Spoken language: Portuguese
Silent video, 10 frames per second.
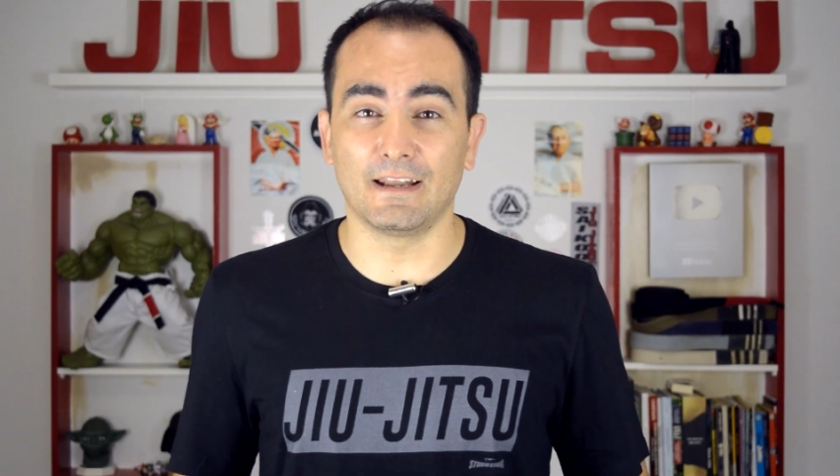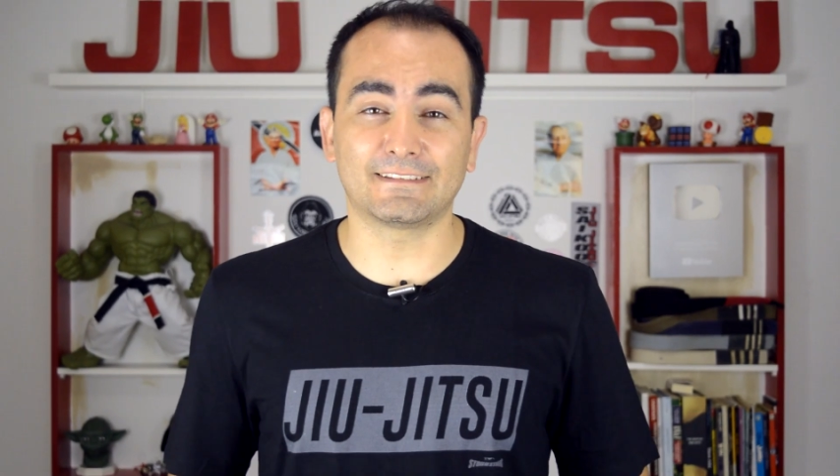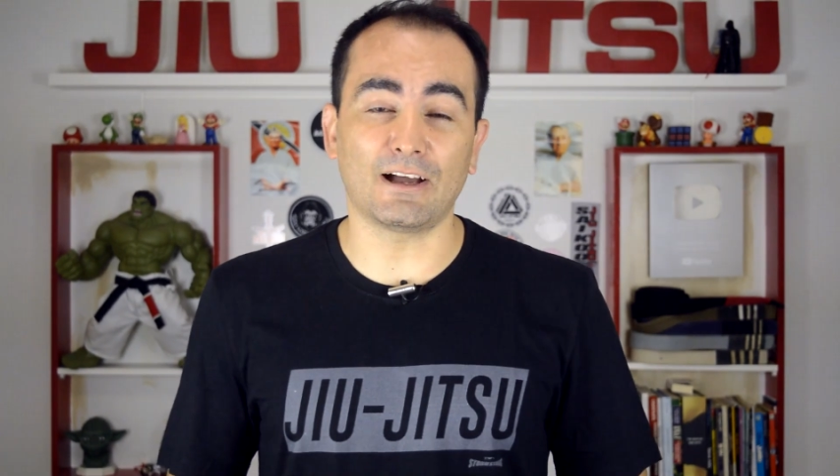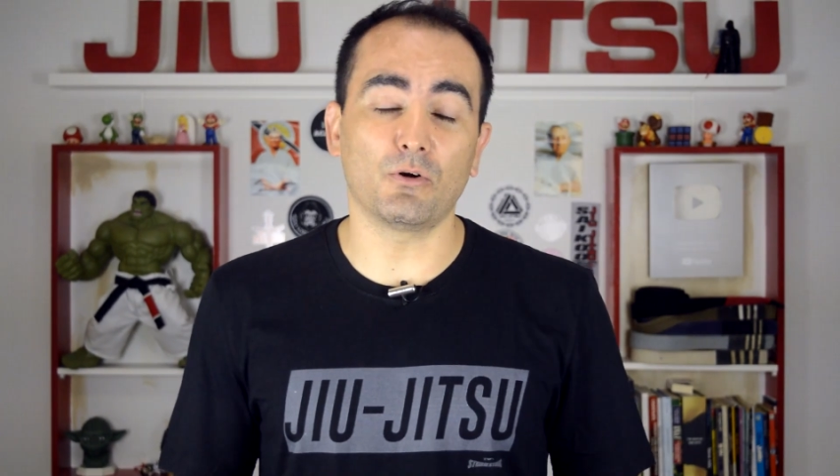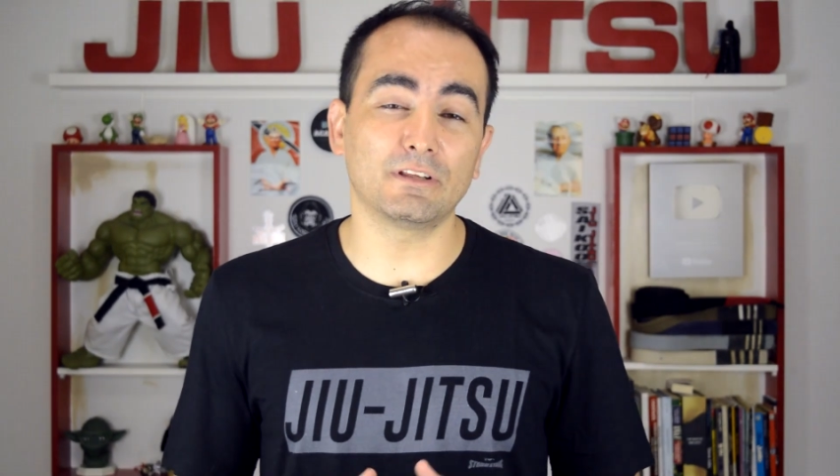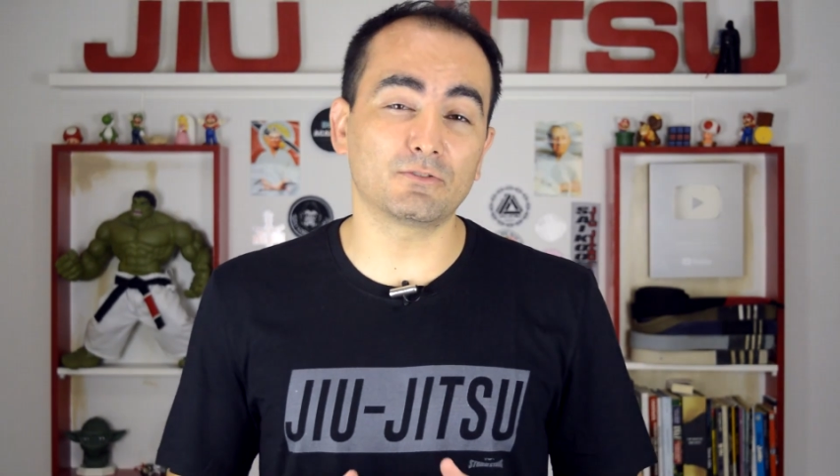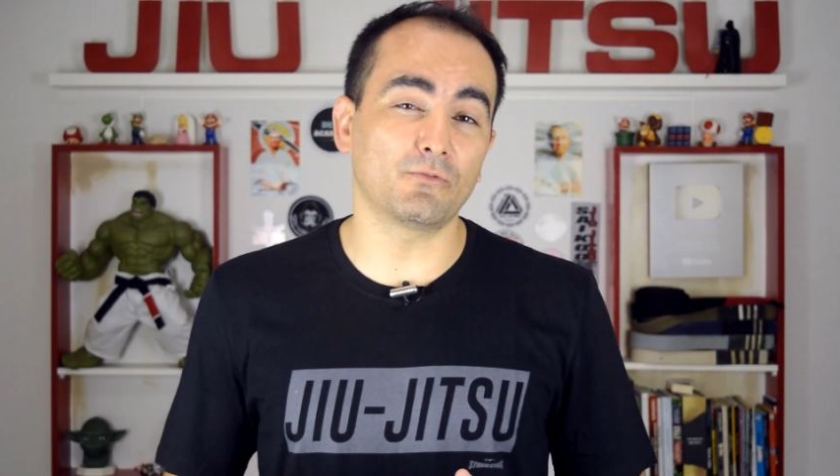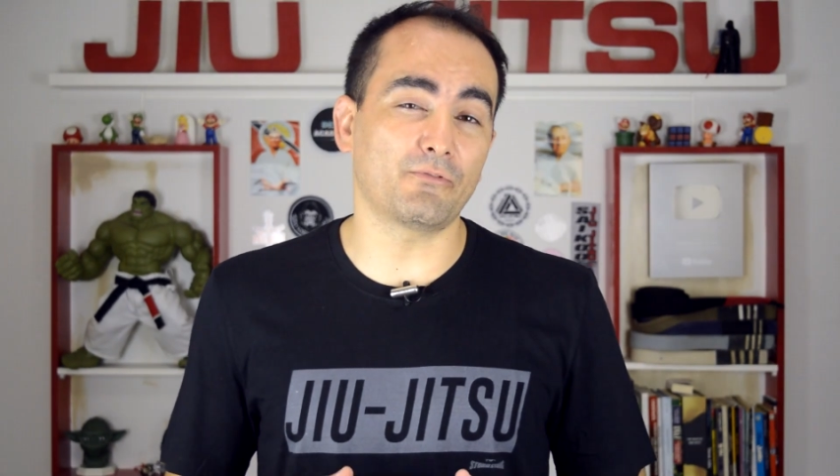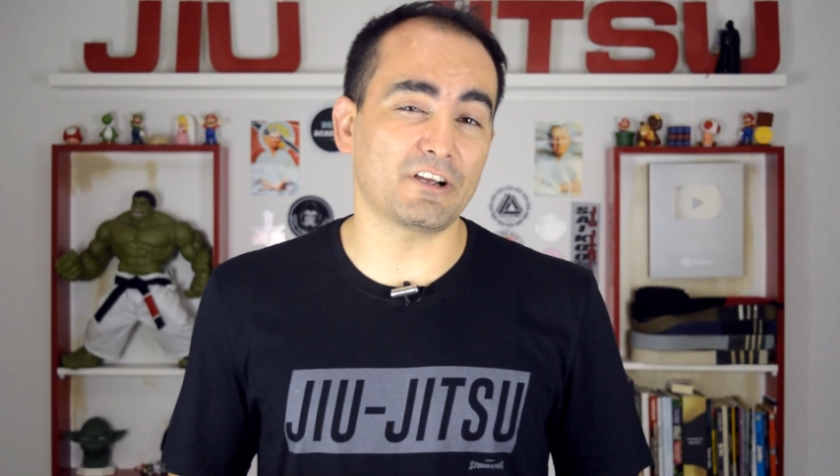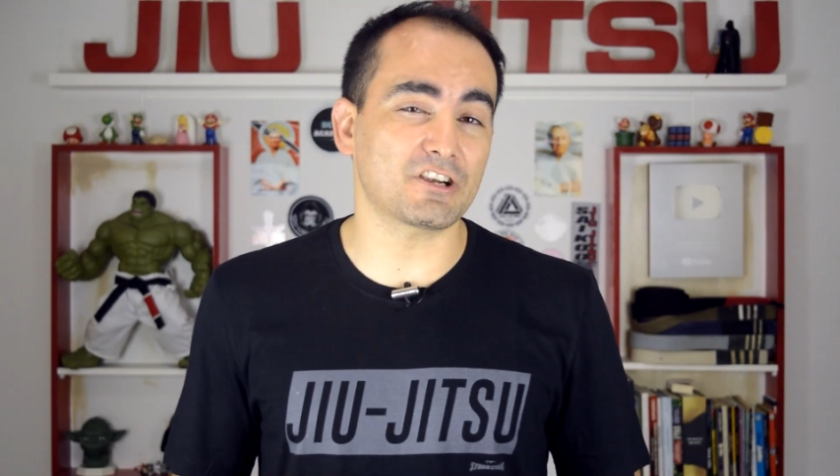ele tá rolando com
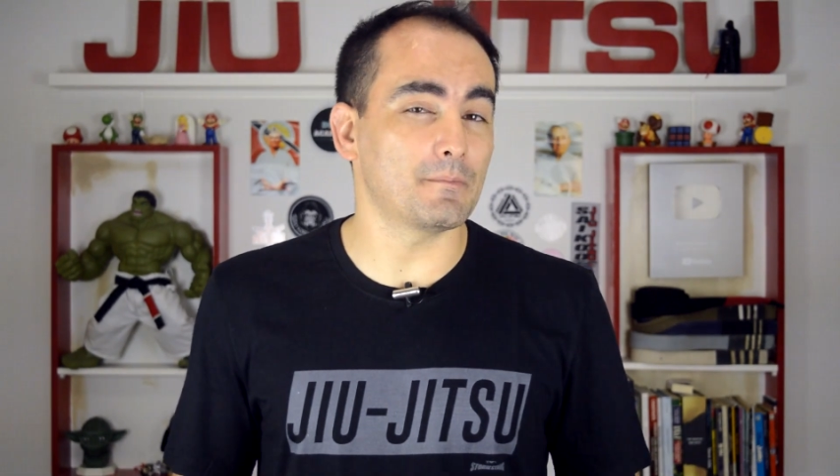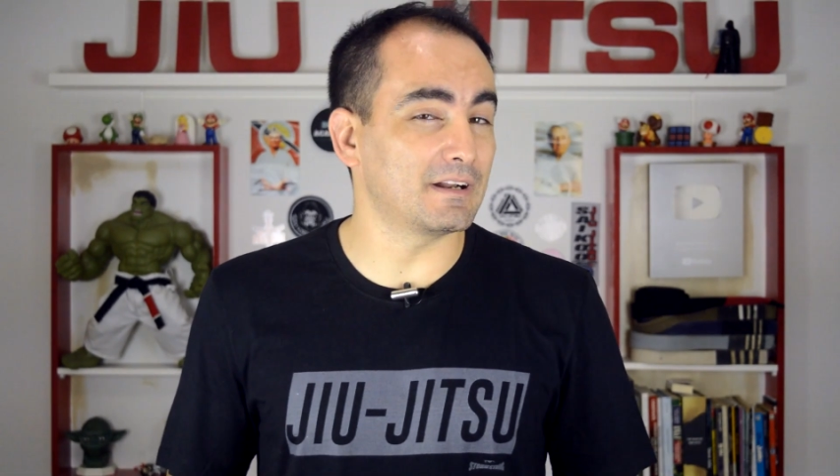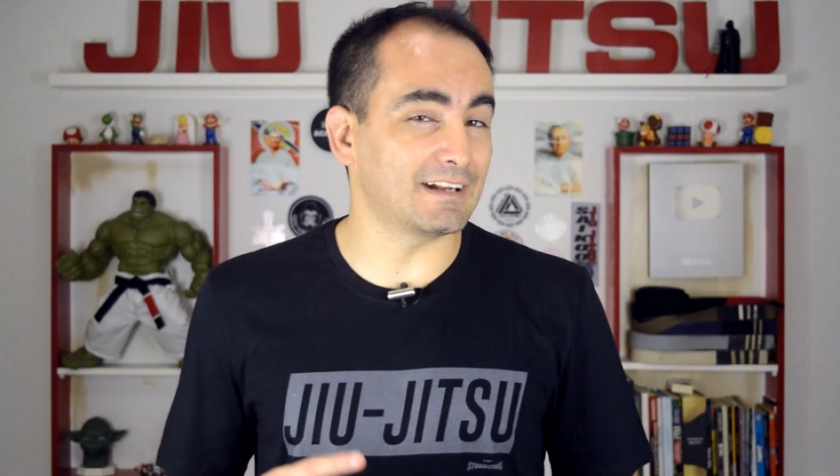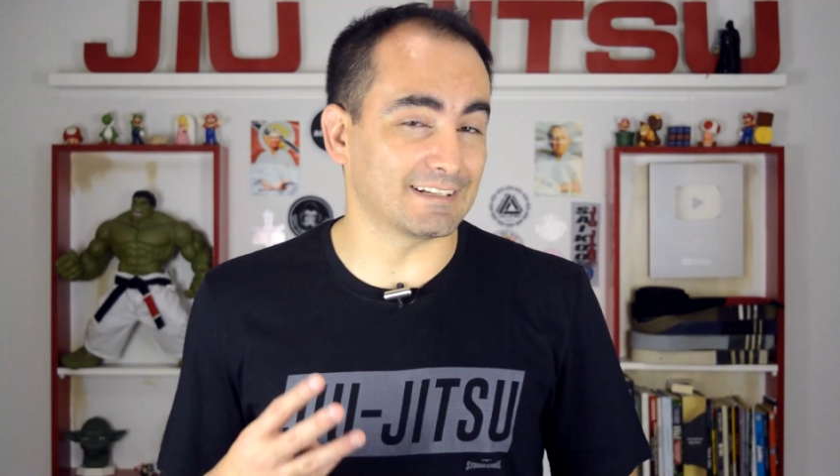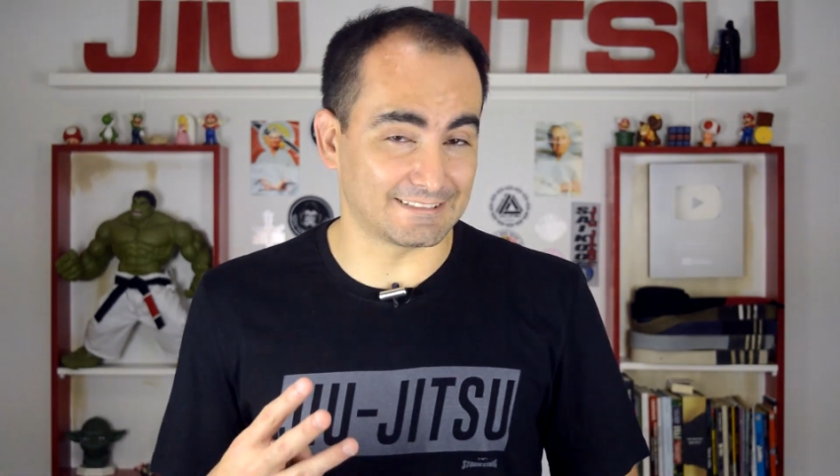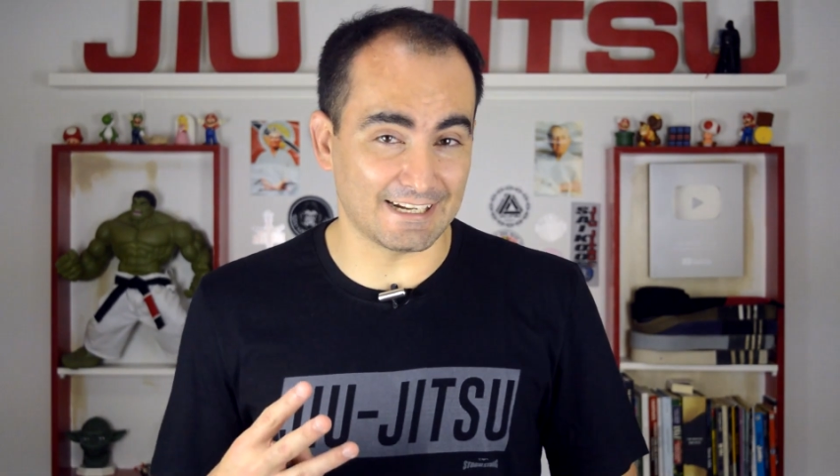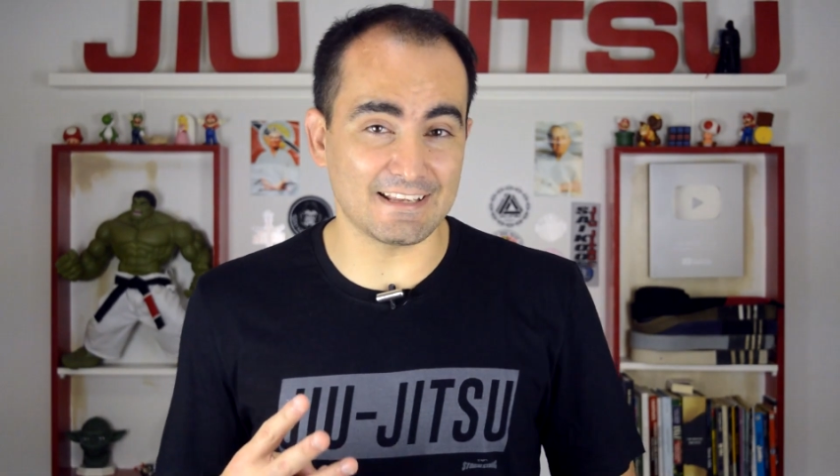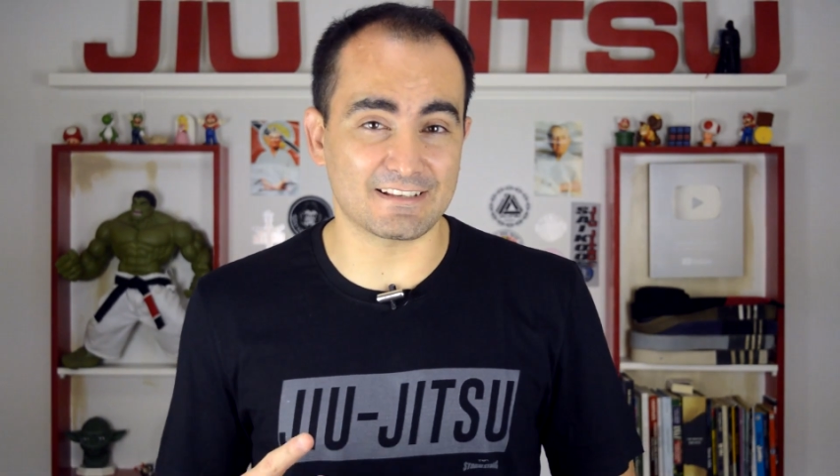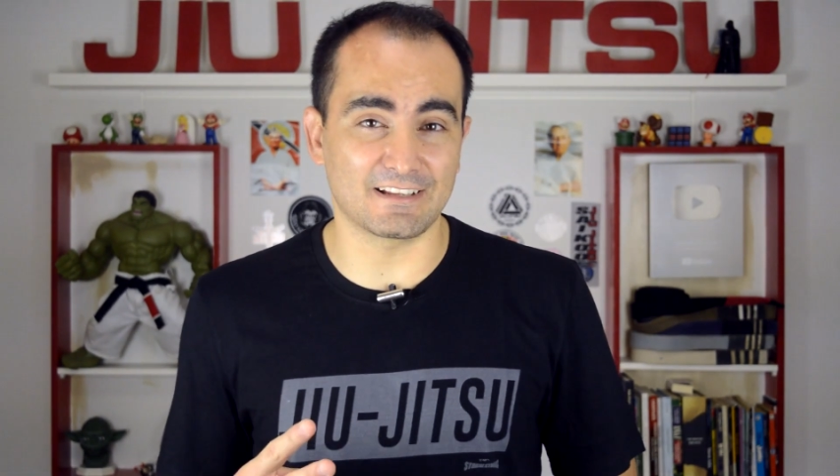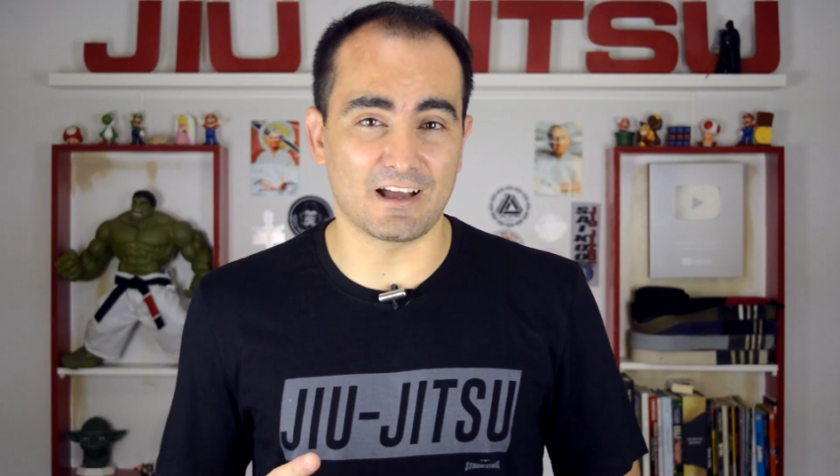faixa branca
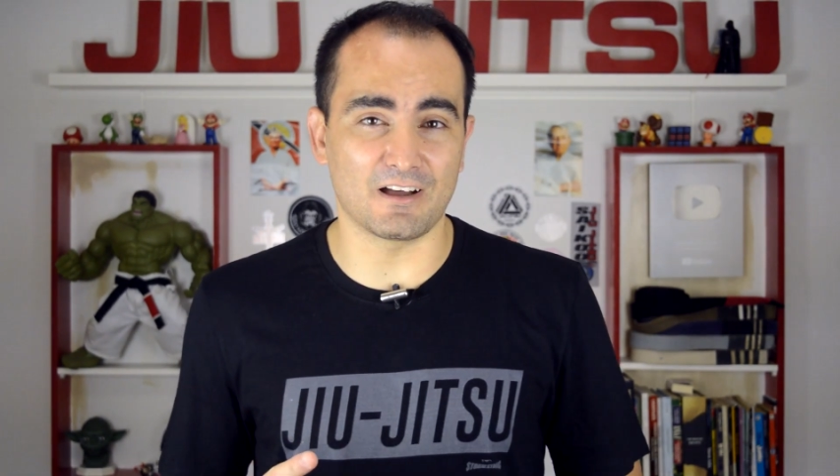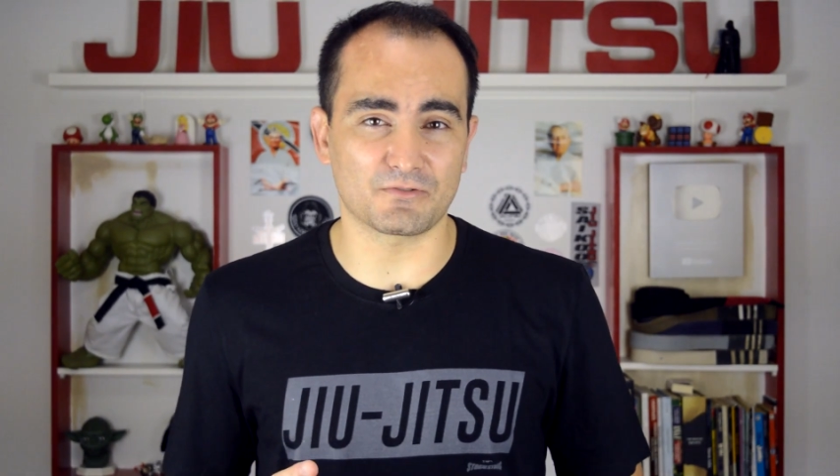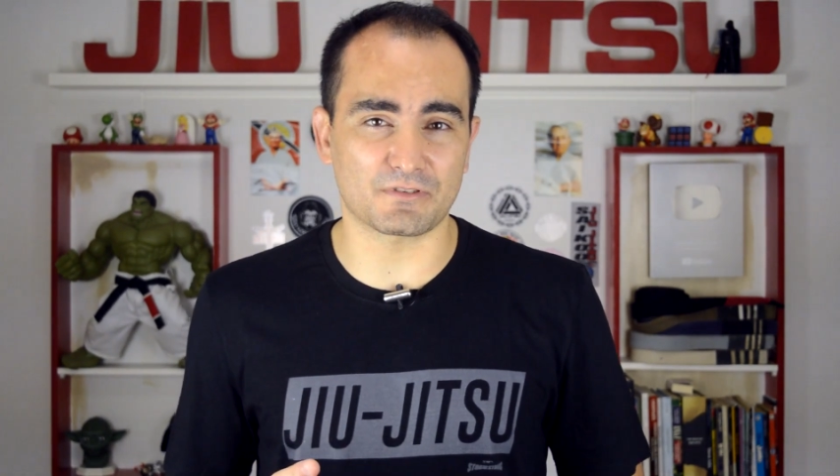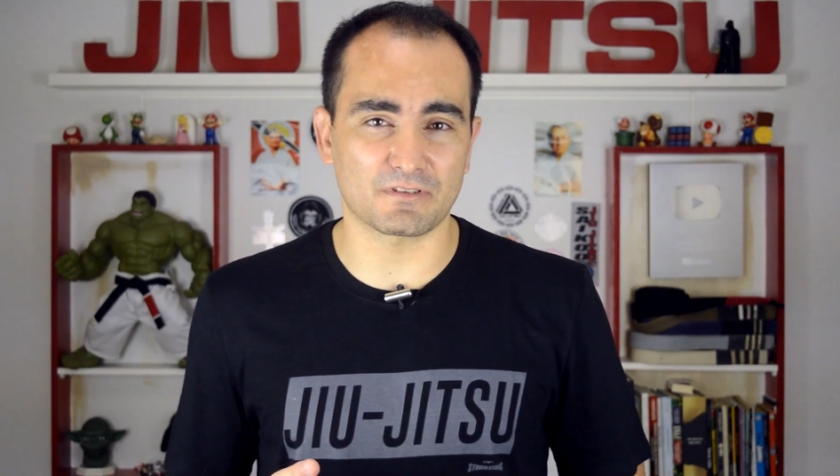3 graus,